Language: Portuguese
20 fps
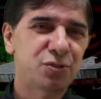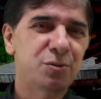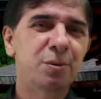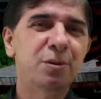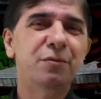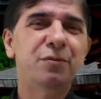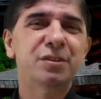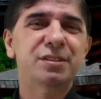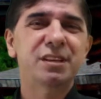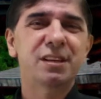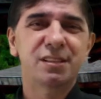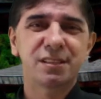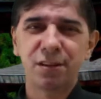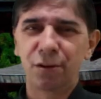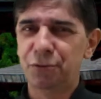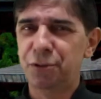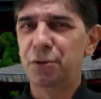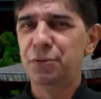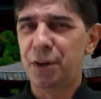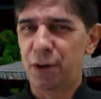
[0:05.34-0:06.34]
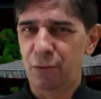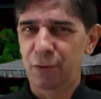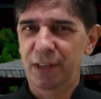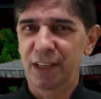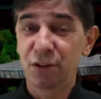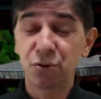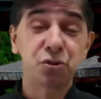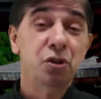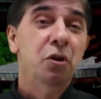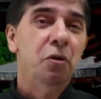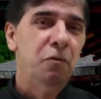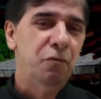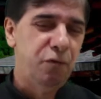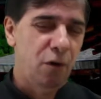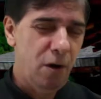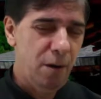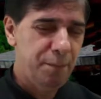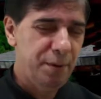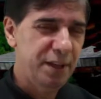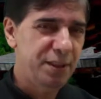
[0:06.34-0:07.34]
amiguinhos, como que vocês estão tão tranquilinhos?
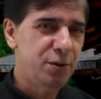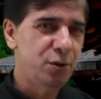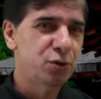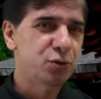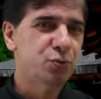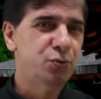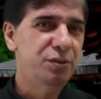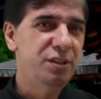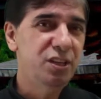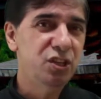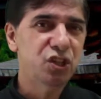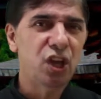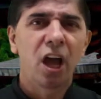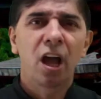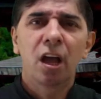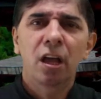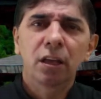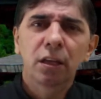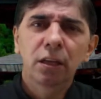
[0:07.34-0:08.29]
Vão aprender hoje com o Ninja